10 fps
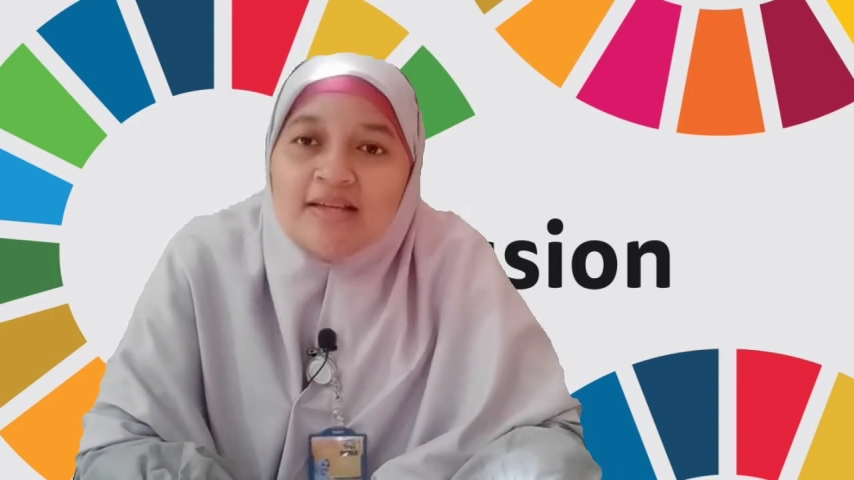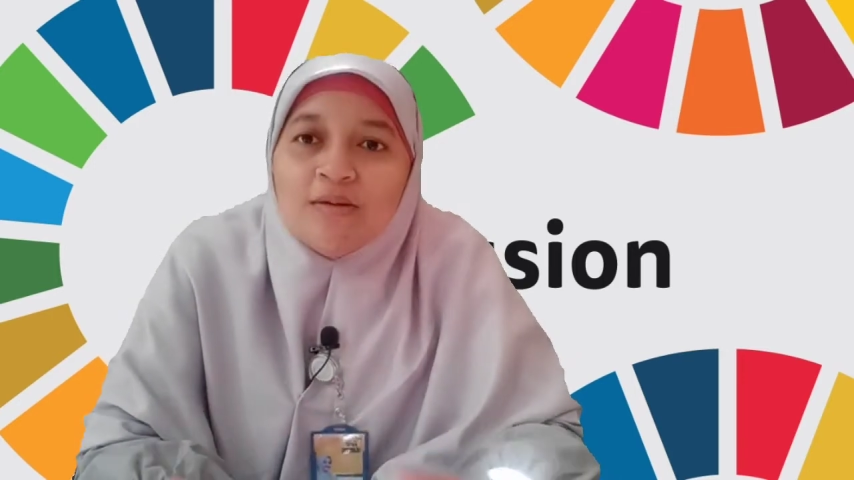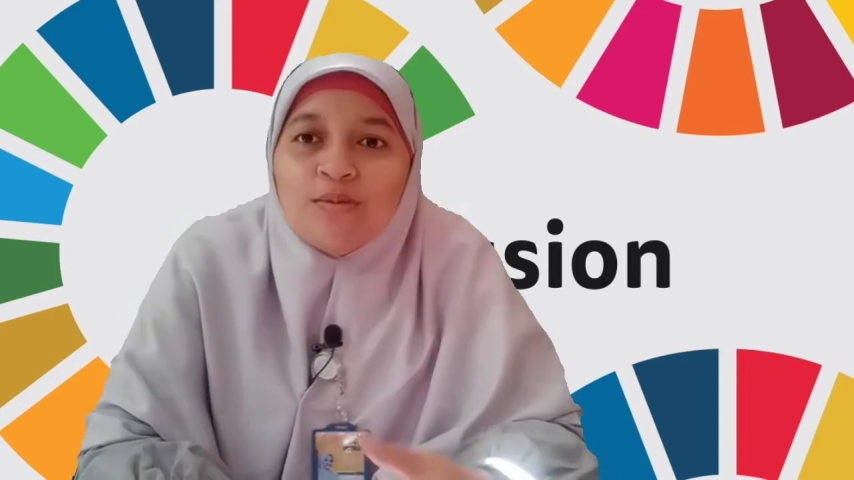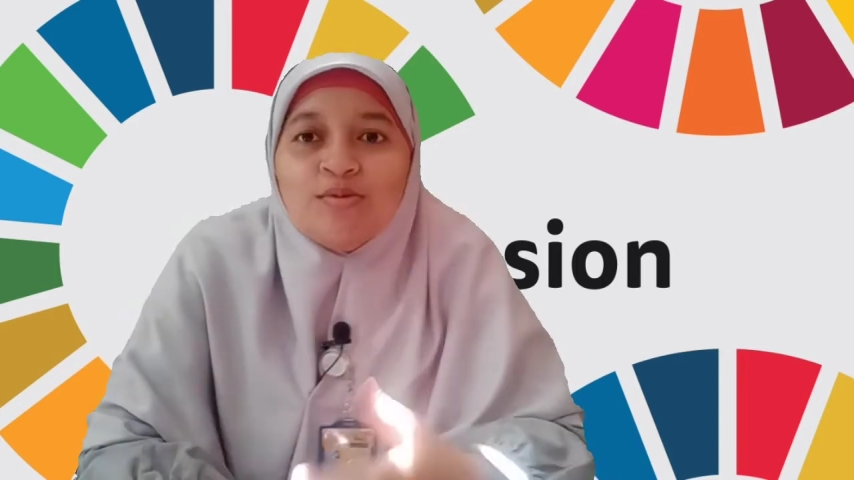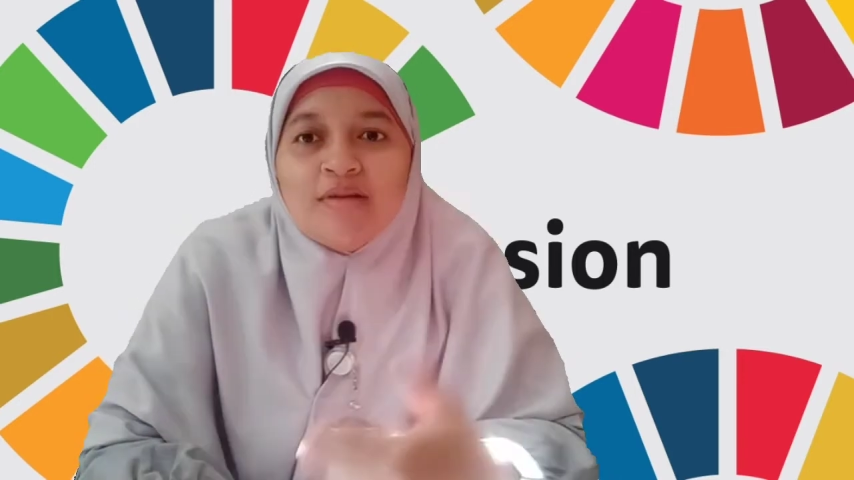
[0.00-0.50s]

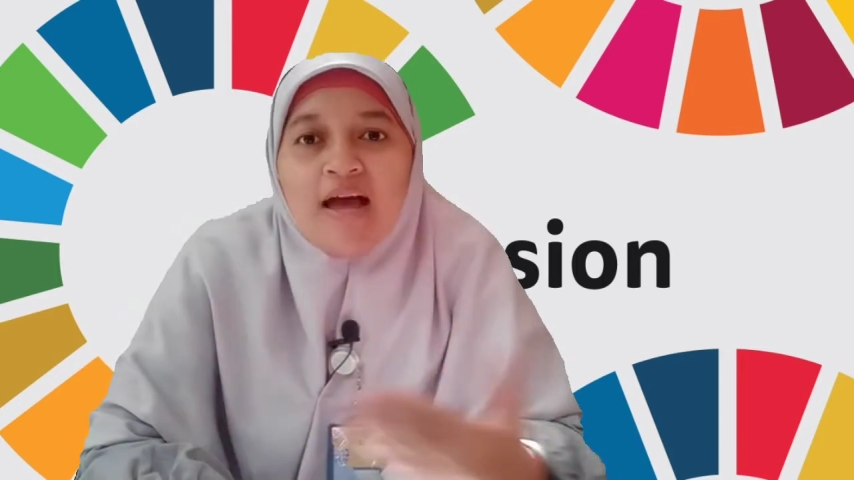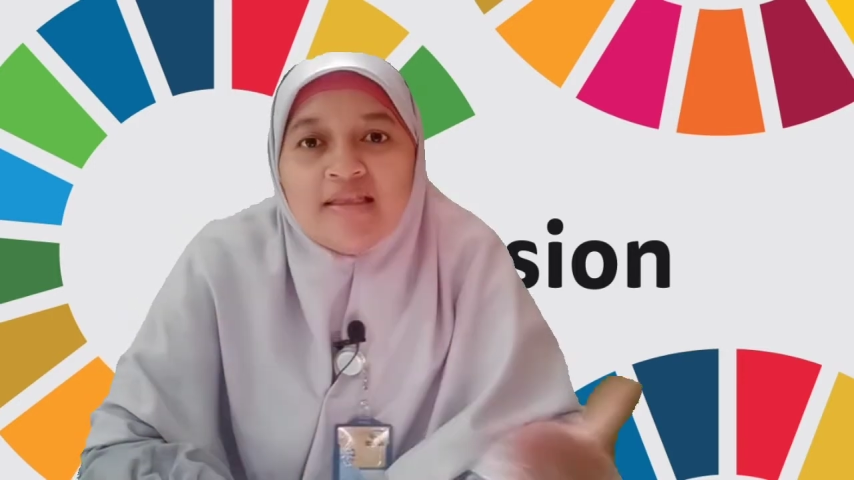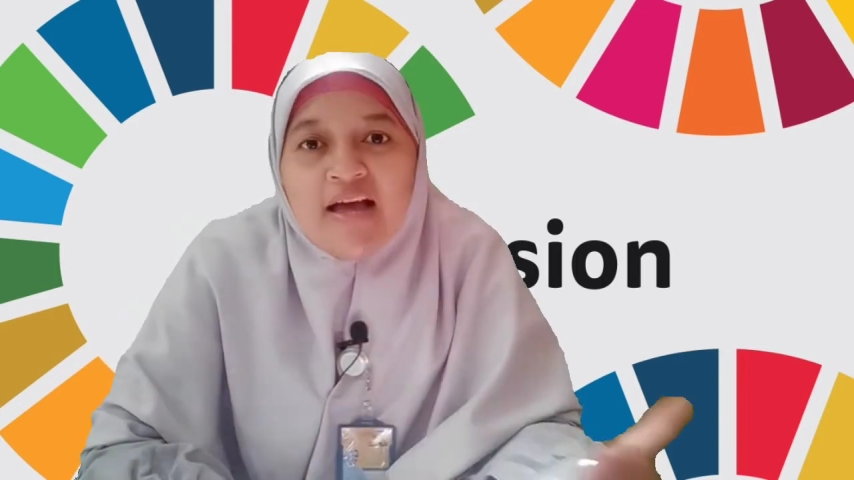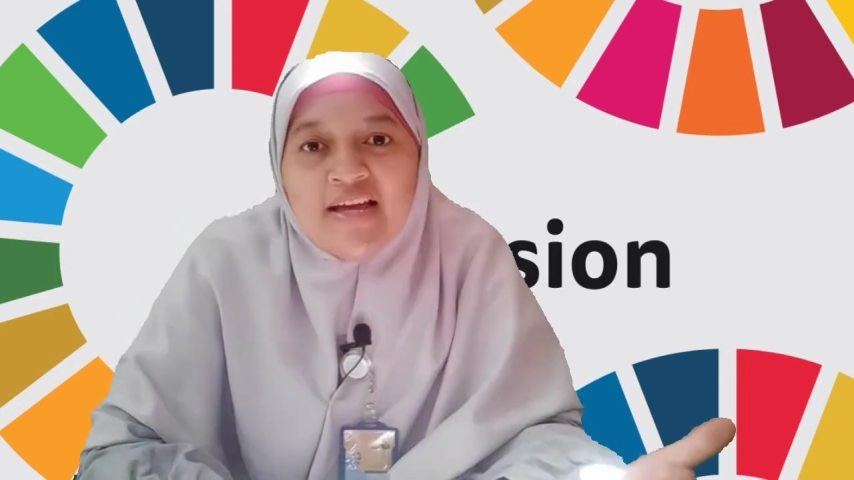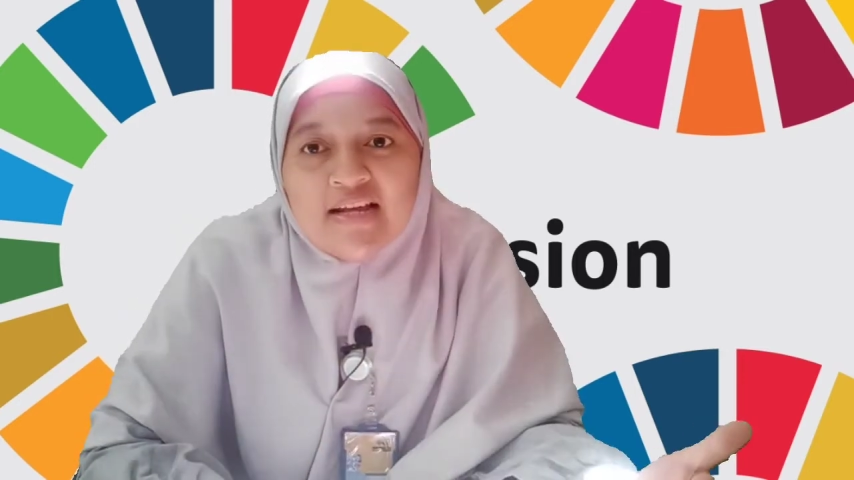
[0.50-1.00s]
suatu
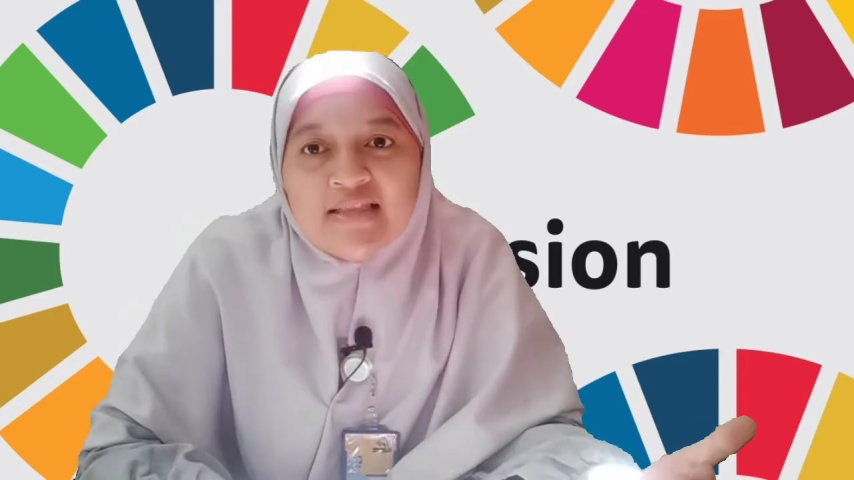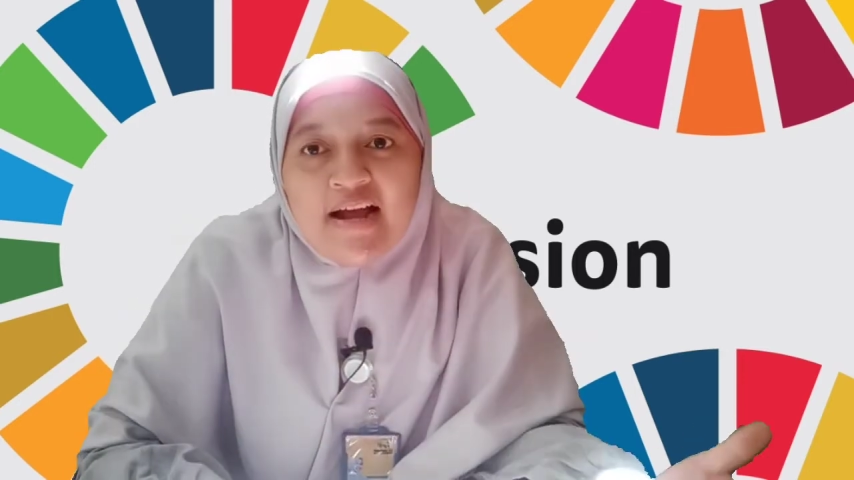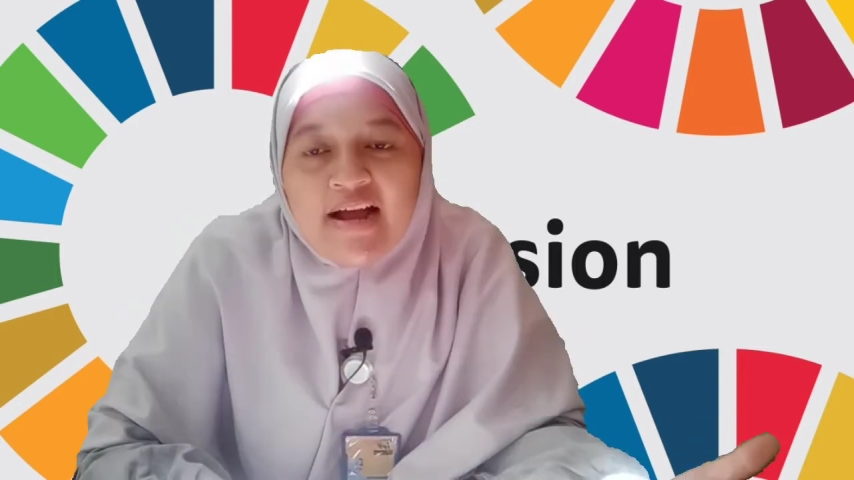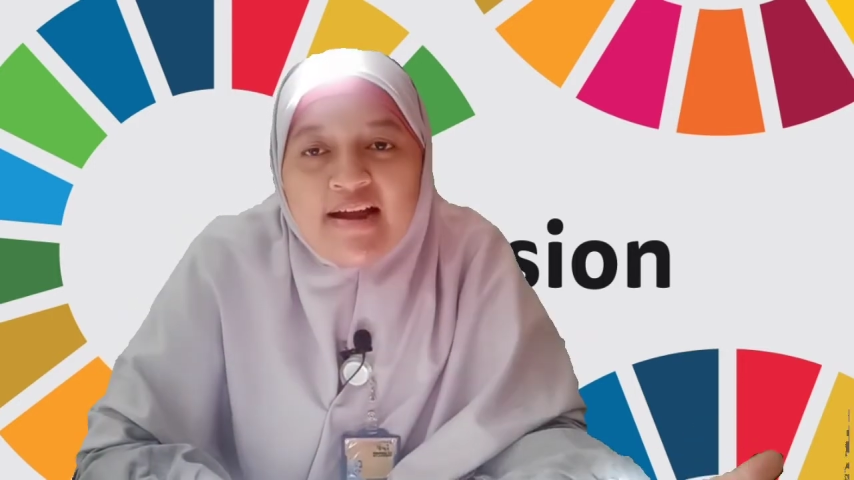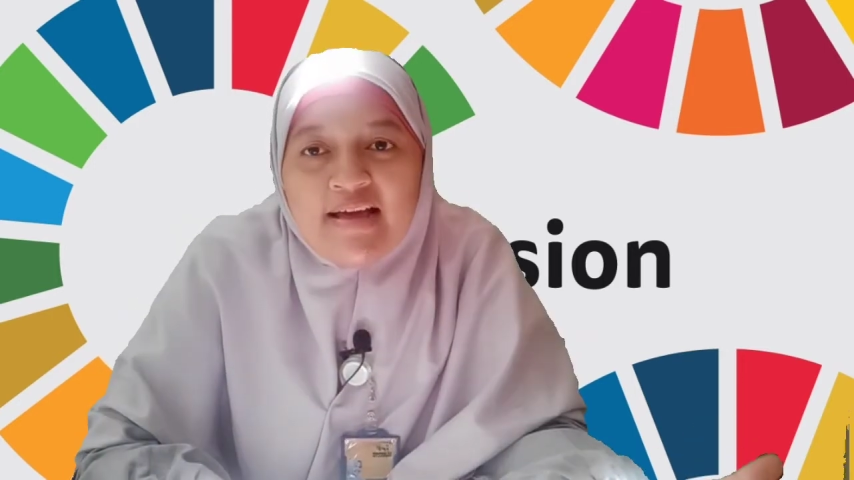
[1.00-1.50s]
saat akhirat
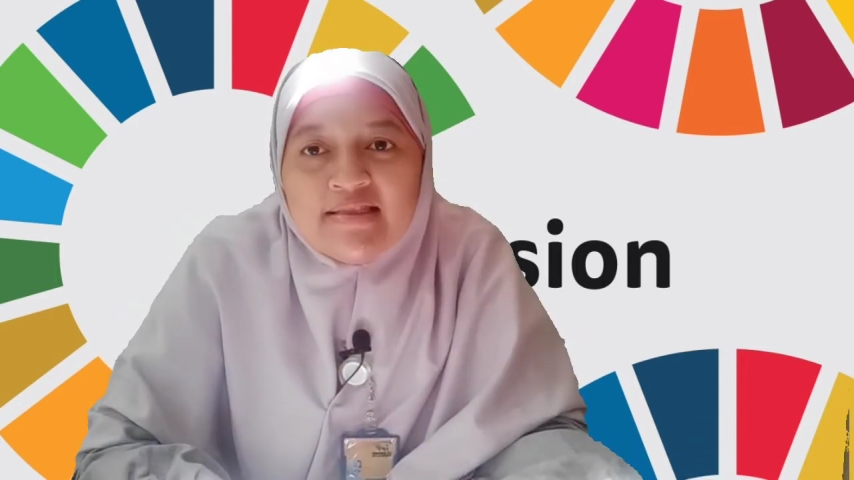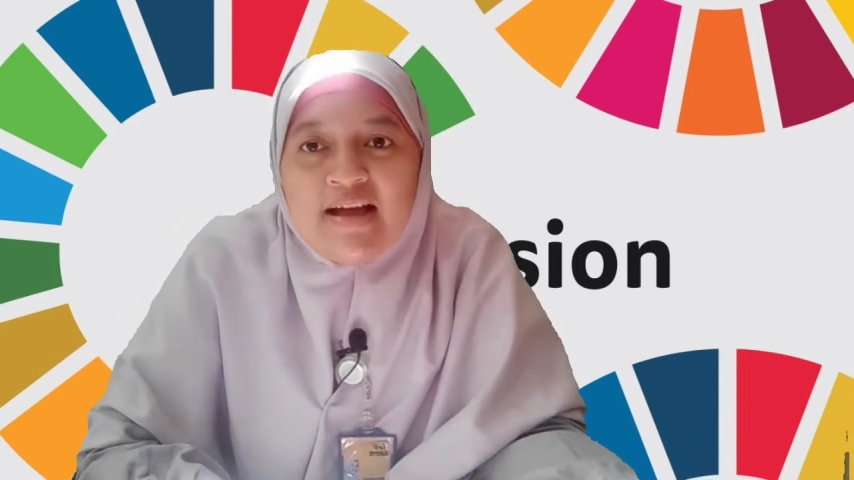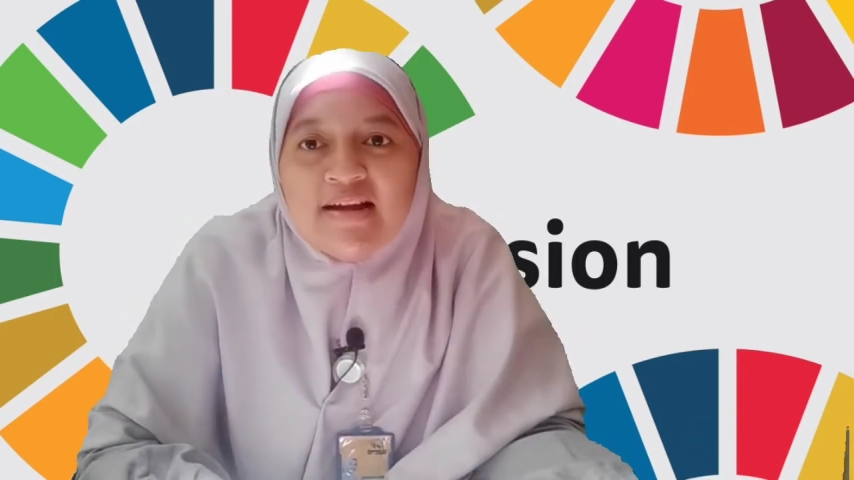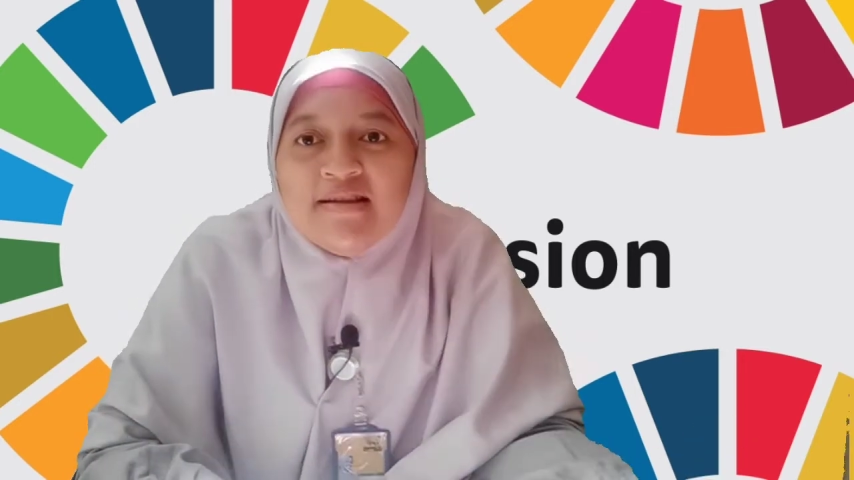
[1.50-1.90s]
akan datang